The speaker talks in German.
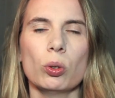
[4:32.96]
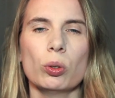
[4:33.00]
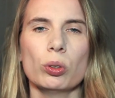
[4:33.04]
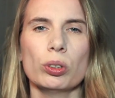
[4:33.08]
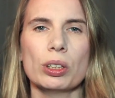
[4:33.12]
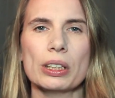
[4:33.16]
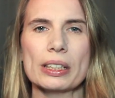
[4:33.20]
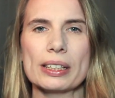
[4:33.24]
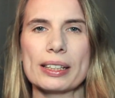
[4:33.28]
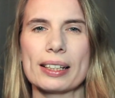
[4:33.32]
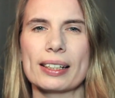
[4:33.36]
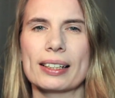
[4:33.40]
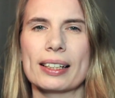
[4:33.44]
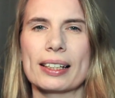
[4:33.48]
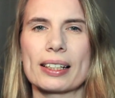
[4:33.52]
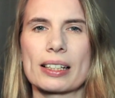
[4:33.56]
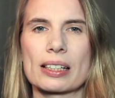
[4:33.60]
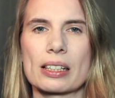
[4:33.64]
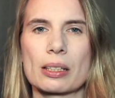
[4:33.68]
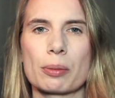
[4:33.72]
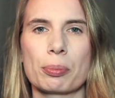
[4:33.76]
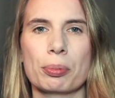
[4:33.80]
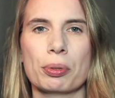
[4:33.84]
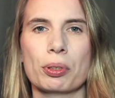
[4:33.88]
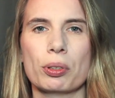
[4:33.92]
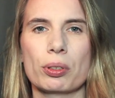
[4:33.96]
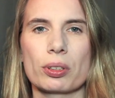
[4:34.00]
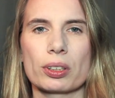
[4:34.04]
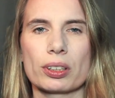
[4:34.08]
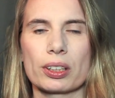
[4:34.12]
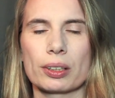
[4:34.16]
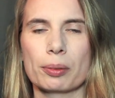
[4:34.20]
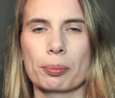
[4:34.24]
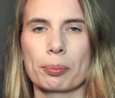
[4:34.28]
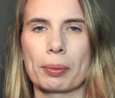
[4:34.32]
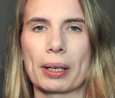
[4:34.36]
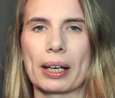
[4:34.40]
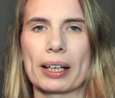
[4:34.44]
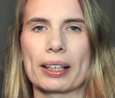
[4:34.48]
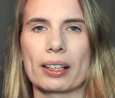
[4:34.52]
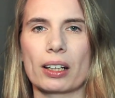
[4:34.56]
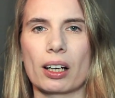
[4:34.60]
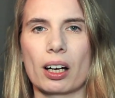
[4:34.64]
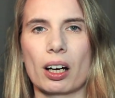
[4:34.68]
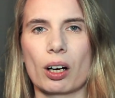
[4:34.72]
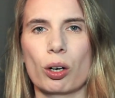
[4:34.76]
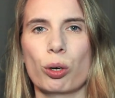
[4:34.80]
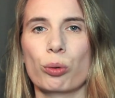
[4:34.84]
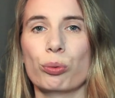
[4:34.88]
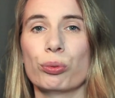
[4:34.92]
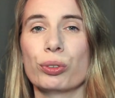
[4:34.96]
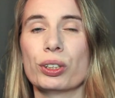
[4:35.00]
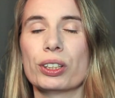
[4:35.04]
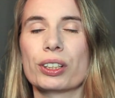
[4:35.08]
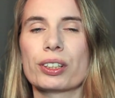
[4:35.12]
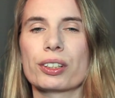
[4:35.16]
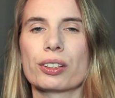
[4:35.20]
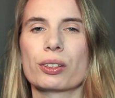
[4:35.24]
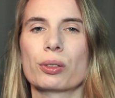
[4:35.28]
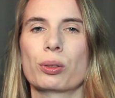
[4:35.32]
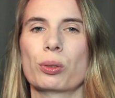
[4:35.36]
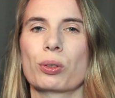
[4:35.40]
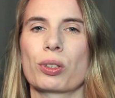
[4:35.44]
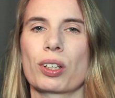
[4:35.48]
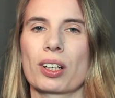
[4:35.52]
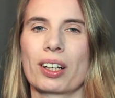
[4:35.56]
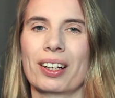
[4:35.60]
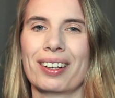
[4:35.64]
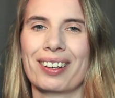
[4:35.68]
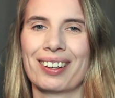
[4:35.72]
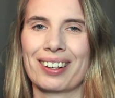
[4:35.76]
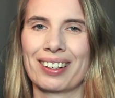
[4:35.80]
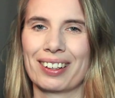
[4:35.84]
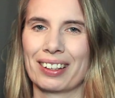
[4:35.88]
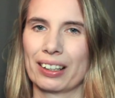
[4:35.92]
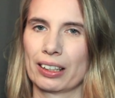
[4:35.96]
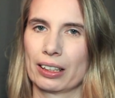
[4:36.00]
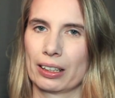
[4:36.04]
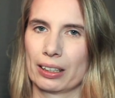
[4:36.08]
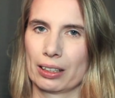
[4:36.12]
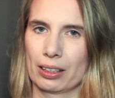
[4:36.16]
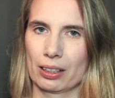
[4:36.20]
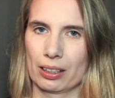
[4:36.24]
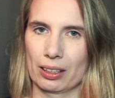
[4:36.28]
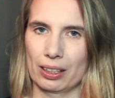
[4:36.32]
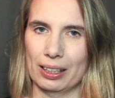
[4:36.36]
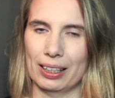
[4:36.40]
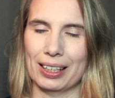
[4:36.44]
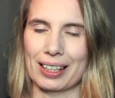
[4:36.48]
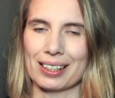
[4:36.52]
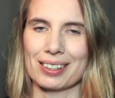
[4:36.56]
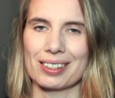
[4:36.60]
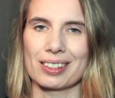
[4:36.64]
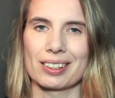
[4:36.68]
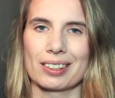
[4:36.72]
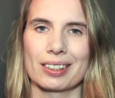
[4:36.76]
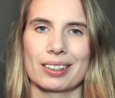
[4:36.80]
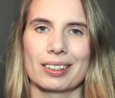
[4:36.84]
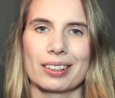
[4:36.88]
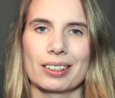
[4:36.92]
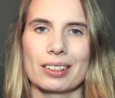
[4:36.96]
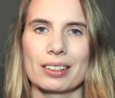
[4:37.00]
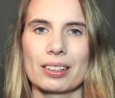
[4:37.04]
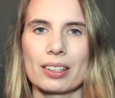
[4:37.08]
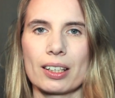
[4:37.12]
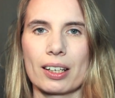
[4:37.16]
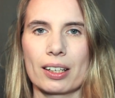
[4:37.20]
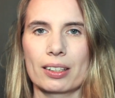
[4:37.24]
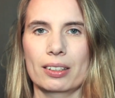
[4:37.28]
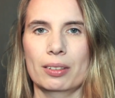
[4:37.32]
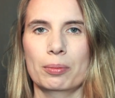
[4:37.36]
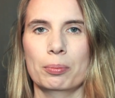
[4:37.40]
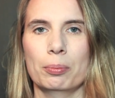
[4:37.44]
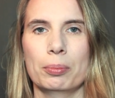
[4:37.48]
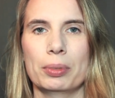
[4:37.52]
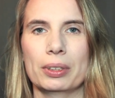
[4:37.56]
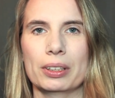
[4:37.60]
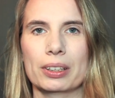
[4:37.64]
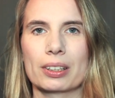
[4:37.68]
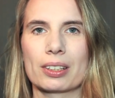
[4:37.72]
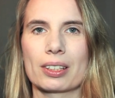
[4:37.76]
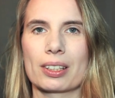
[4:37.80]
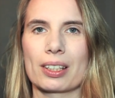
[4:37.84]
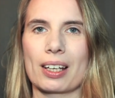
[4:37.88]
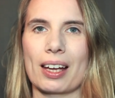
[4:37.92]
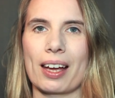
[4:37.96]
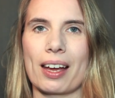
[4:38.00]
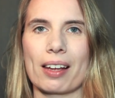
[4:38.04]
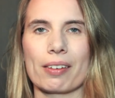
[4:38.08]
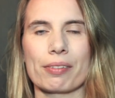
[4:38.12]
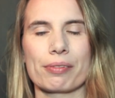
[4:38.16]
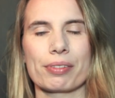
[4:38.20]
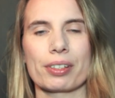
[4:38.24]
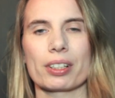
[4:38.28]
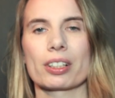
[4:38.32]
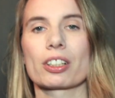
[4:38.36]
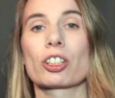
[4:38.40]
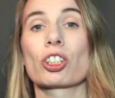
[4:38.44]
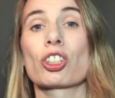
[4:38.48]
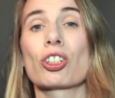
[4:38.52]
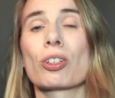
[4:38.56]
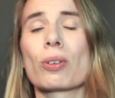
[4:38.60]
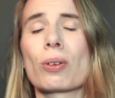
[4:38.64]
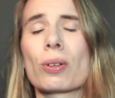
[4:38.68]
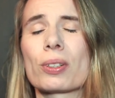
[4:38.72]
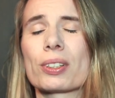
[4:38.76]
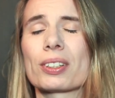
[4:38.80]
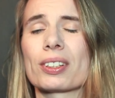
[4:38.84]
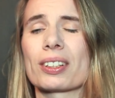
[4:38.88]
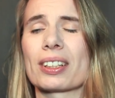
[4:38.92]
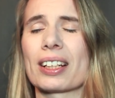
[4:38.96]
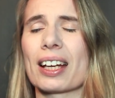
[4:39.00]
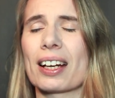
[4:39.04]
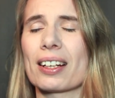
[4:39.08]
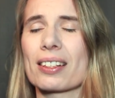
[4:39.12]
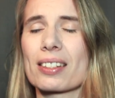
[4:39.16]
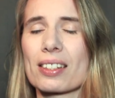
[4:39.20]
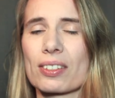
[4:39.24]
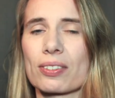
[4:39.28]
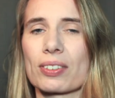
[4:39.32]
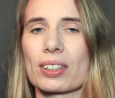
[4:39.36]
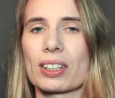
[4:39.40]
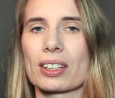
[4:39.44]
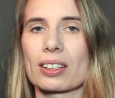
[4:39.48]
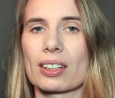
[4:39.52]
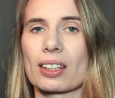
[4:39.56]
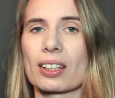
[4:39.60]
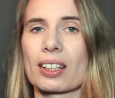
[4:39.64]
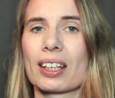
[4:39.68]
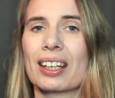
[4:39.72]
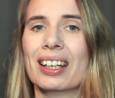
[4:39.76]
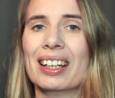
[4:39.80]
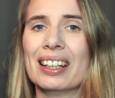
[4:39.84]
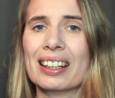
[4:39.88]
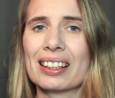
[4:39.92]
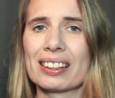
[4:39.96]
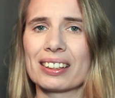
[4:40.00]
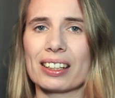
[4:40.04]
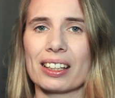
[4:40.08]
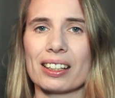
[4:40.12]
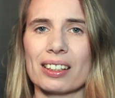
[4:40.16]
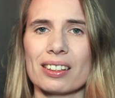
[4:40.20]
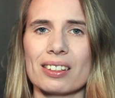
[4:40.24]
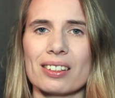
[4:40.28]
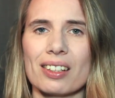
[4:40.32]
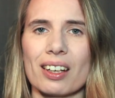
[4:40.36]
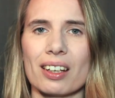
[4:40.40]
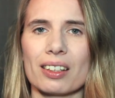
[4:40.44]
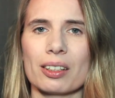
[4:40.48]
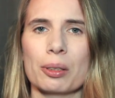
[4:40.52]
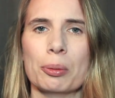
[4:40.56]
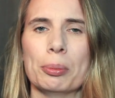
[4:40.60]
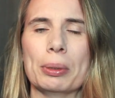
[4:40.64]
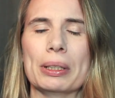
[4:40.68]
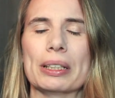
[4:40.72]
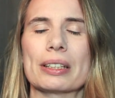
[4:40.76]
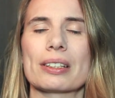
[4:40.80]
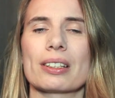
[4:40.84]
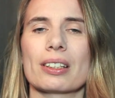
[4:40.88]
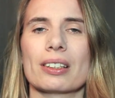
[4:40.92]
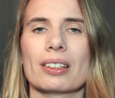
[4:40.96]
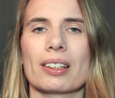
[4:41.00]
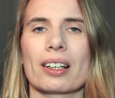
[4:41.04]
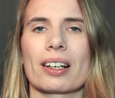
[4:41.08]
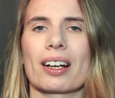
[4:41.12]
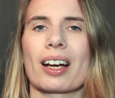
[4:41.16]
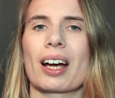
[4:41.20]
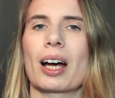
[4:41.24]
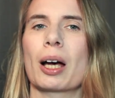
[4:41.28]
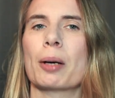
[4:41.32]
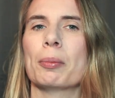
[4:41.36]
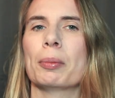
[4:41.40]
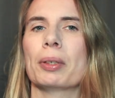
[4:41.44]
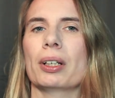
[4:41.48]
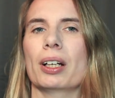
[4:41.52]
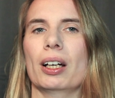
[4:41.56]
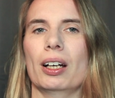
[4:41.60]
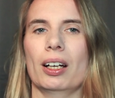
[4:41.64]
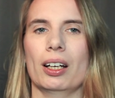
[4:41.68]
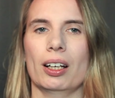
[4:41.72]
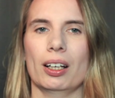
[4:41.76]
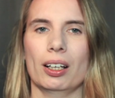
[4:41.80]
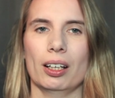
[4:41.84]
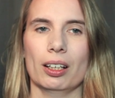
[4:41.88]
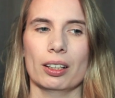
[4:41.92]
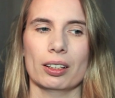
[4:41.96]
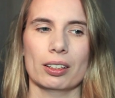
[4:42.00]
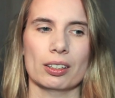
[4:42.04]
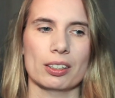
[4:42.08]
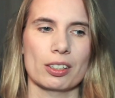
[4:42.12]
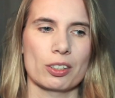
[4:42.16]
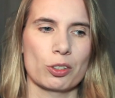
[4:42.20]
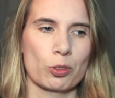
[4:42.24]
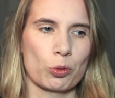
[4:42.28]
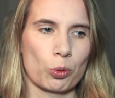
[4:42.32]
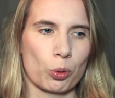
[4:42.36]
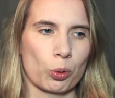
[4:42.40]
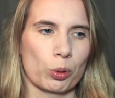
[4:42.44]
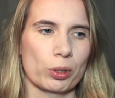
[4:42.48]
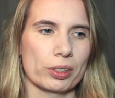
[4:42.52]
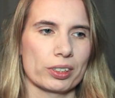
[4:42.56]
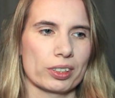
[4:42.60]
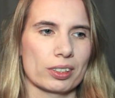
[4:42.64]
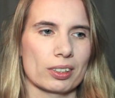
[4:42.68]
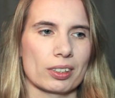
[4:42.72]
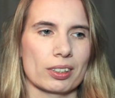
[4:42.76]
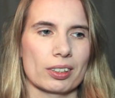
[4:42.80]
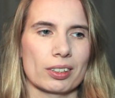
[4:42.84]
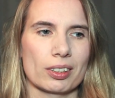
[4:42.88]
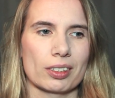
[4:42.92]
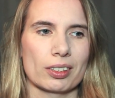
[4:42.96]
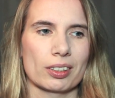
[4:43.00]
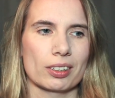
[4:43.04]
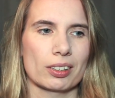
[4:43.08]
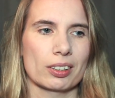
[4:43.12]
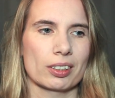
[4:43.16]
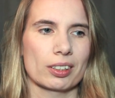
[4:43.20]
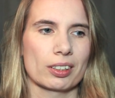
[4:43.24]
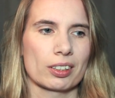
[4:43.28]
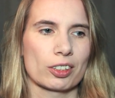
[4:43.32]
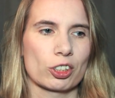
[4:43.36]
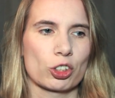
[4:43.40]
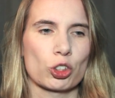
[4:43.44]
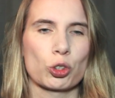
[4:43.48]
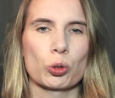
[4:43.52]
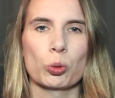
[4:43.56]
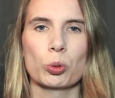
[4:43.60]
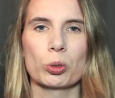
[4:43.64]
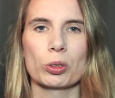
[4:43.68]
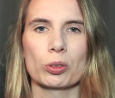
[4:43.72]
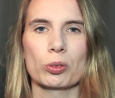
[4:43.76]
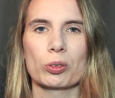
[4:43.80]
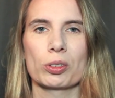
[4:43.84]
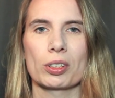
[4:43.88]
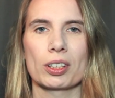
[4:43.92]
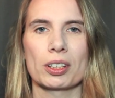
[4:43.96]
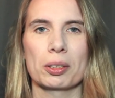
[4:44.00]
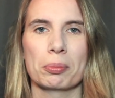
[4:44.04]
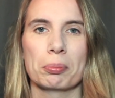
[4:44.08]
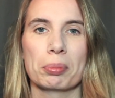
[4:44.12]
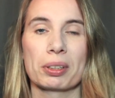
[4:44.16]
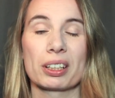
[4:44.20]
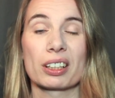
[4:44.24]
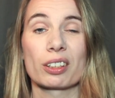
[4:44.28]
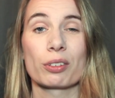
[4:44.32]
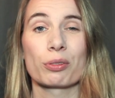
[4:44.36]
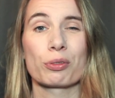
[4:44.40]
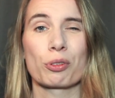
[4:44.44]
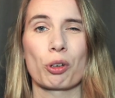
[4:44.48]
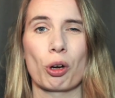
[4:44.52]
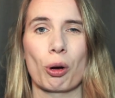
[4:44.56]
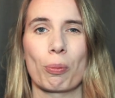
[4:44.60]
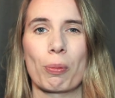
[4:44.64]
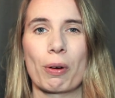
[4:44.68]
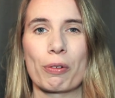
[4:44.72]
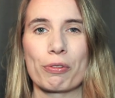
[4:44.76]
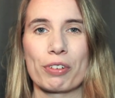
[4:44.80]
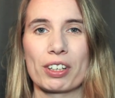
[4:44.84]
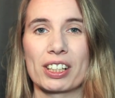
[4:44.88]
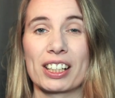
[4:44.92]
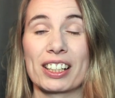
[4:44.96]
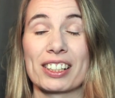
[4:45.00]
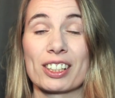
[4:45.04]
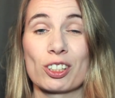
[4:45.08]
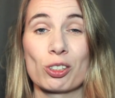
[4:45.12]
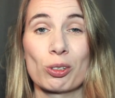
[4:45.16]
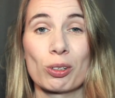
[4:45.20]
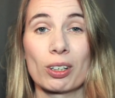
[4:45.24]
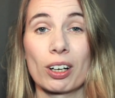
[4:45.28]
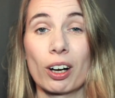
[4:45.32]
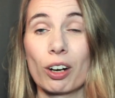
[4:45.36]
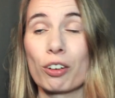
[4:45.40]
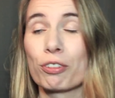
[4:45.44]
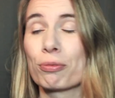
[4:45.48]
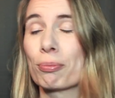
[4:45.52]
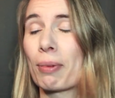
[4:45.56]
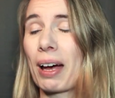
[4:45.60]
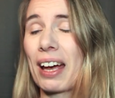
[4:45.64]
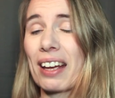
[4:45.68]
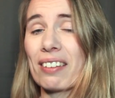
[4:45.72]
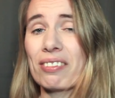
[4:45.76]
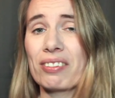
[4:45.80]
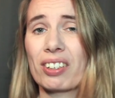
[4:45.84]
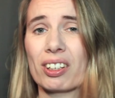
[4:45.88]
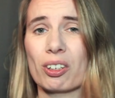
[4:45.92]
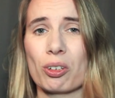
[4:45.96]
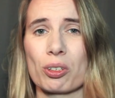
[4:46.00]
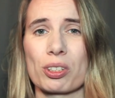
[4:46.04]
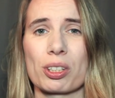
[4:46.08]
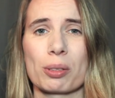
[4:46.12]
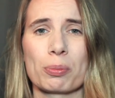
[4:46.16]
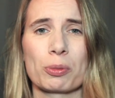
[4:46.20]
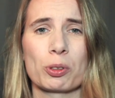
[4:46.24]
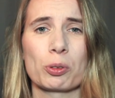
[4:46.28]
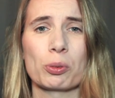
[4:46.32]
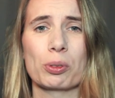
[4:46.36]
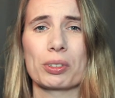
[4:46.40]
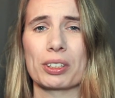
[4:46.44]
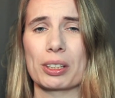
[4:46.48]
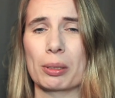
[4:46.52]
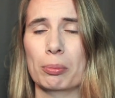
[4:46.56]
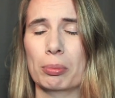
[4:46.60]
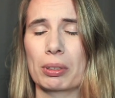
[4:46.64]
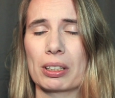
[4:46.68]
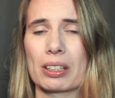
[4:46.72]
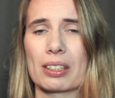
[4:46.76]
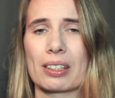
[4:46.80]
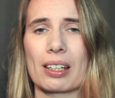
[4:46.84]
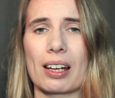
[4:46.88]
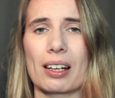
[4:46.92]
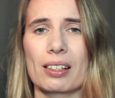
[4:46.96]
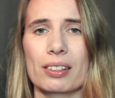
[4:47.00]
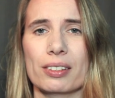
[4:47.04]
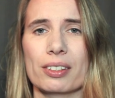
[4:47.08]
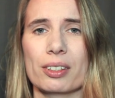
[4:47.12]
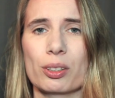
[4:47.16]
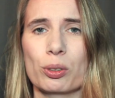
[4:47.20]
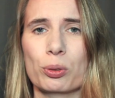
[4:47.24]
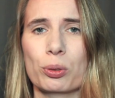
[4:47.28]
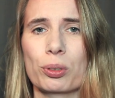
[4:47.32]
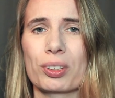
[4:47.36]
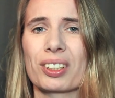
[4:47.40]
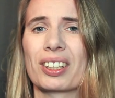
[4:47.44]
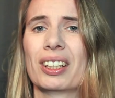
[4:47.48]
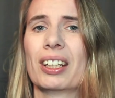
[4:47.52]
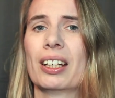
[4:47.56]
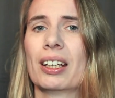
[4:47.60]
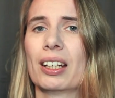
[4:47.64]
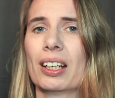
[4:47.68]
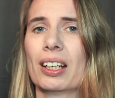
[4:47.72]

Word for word: Und der letzte Punkt in meiner Auflistung. Lasst den internen Blitz einfach geschlossen. Ganz wichtig. Der interne Blitz in der Kamera sollte schon unter dem Begriff Körperverletzung laufen. Einfach aus dem Grund, der blitzt alles tot